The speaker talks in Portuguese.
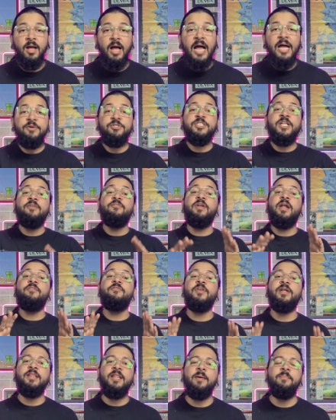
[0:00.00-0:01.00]
Aí eu estava
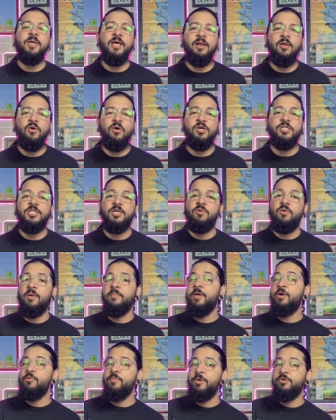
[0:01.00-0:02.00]
na frente da minha loja
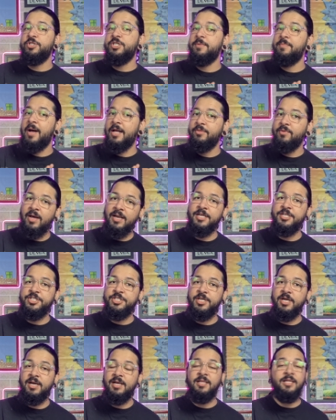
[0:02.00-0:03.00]
com um amigo meu chamado
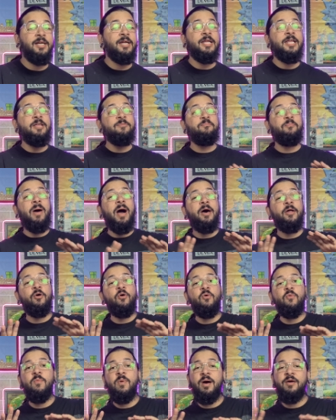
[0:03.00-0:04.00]
Alexandre e
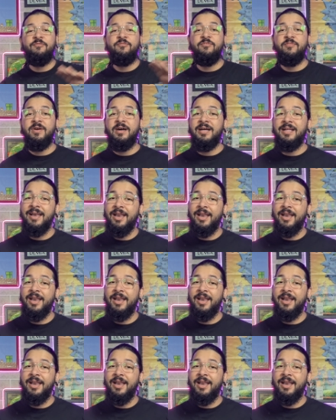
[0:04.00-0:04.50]
parou uma van